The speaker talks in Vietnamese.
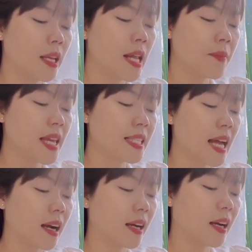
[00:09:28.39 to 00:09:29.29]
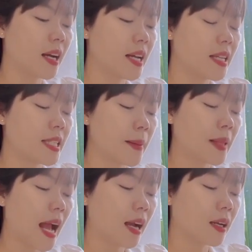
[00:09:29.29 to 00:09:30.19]
điểm nhiên rằng, xếp
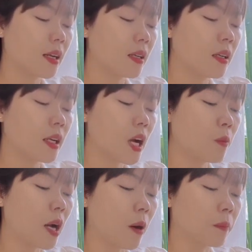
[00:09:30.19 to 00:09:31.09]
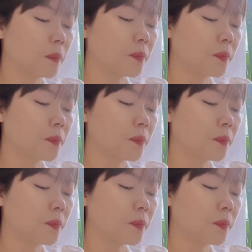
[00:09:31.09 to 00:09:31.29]
thang, nơi công cộng.